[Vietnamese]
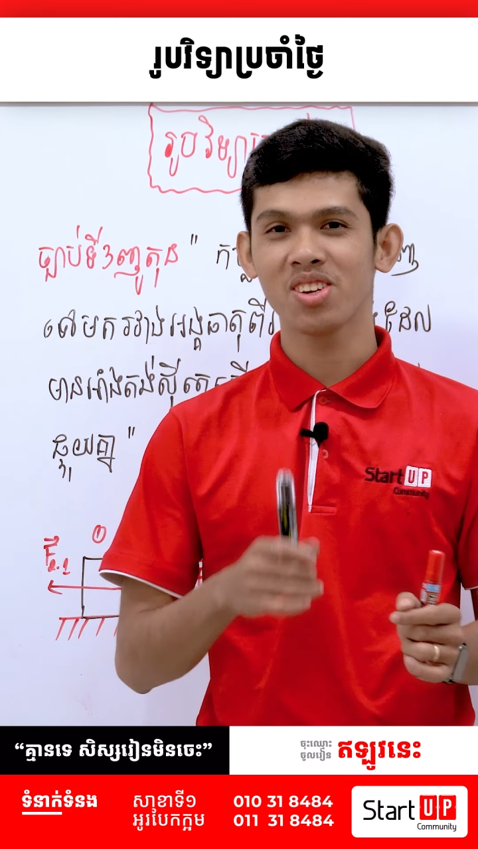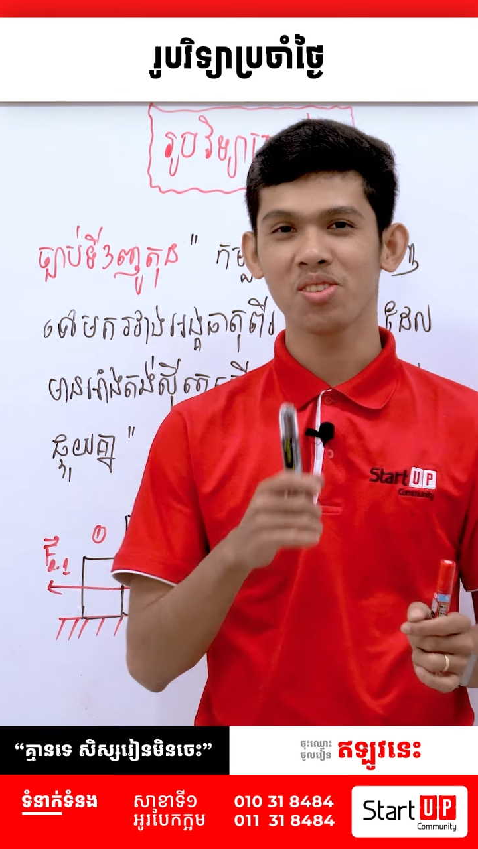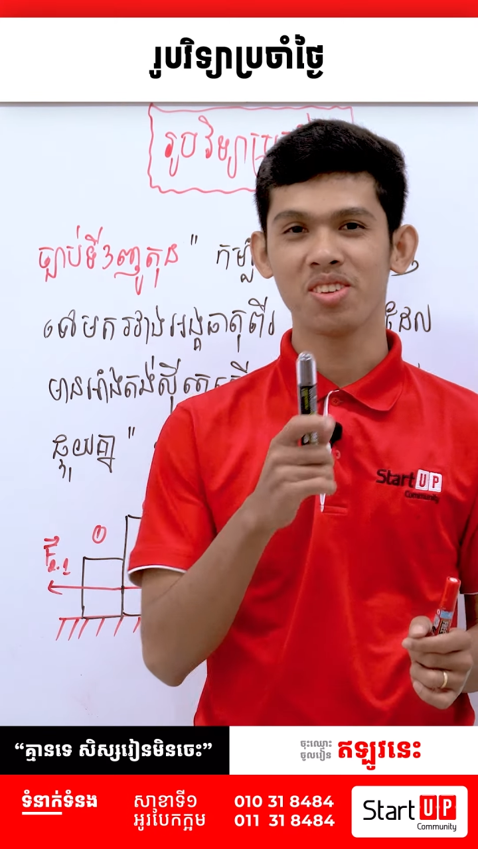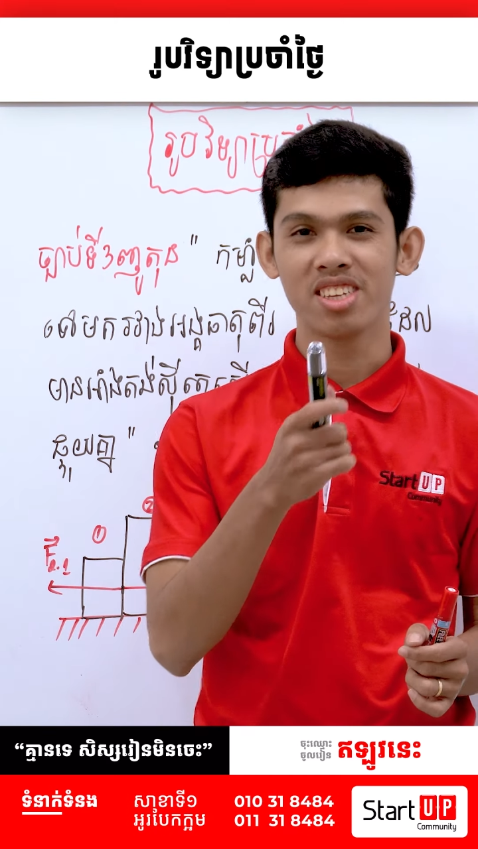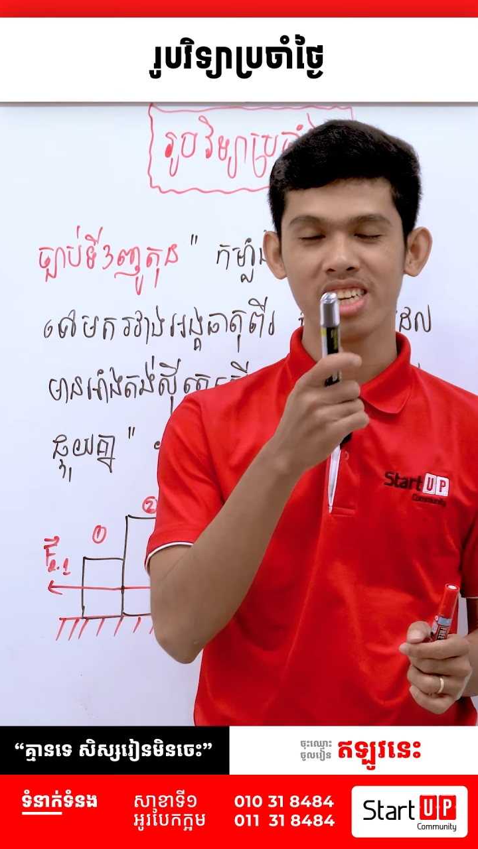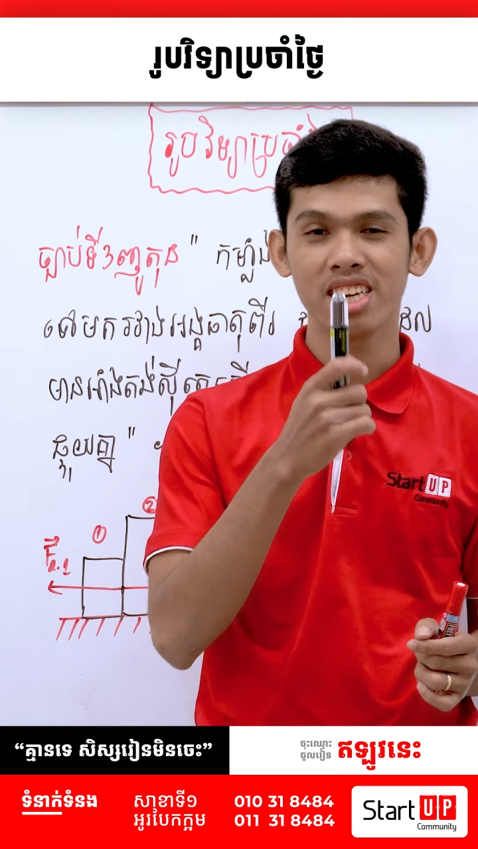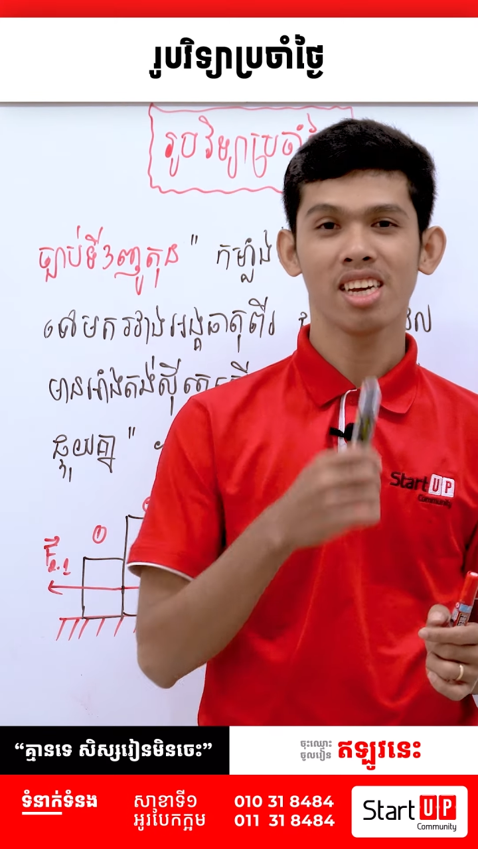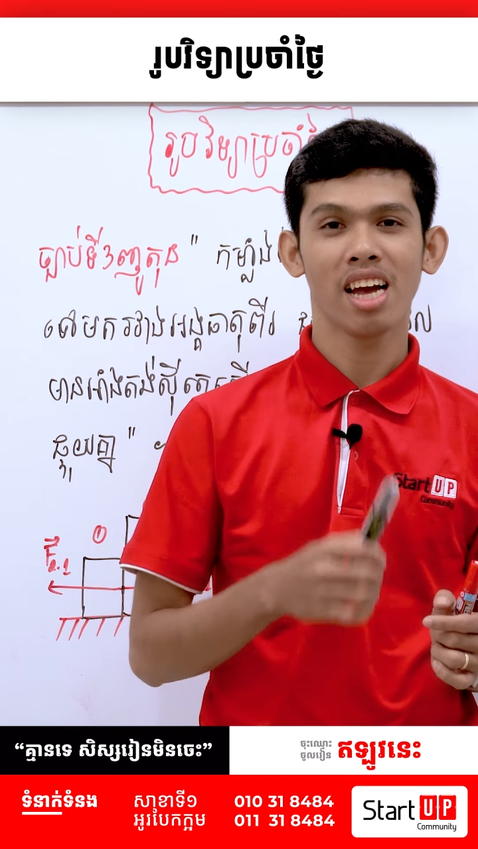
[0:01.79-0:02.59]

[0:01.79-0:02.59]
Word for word: Mì Gõ để